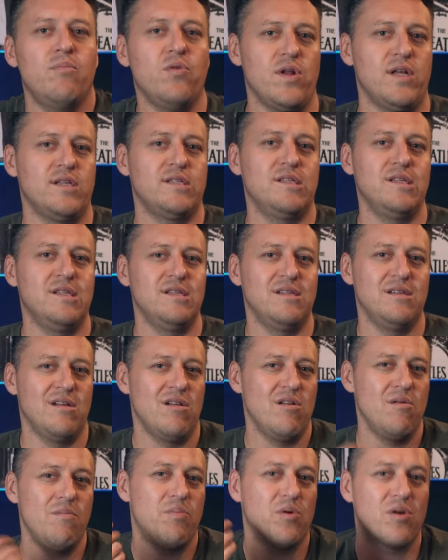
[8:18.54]
por así
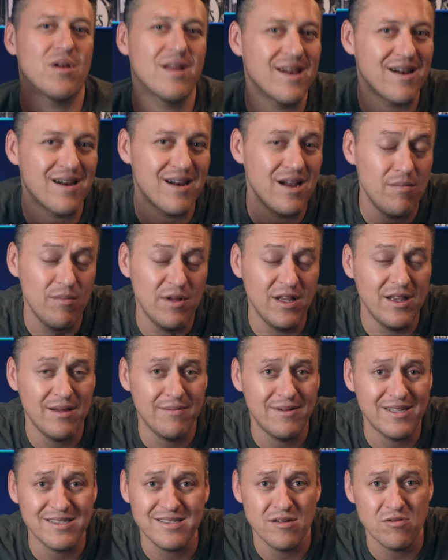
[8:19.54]
decirlo, porque realmente
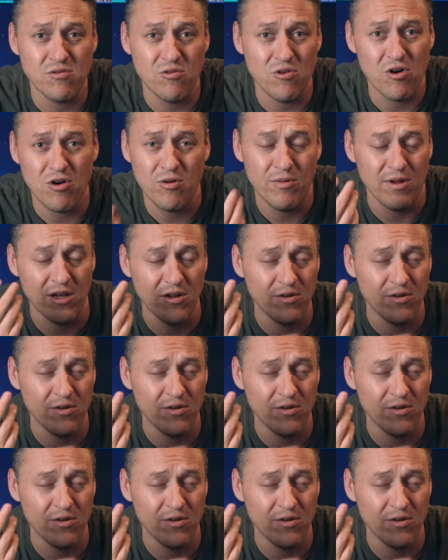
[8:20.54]
va a ser un hobby,